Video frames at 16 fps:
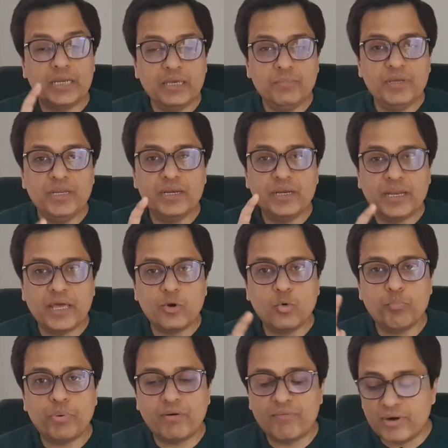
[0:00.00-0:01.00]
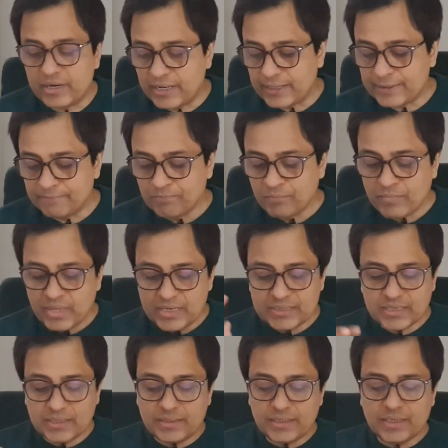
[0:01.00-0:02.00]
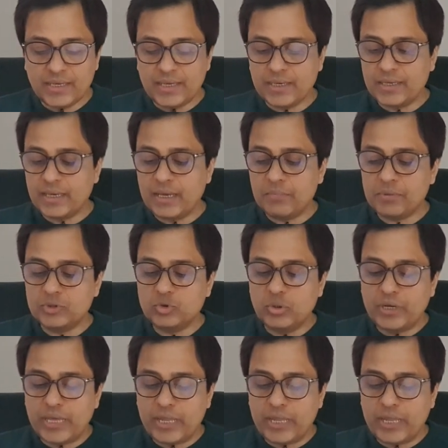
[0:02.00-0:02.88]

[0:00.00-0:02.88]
टी बी नैनो पावर टेक इसके अंदर क्या है कि आपका जो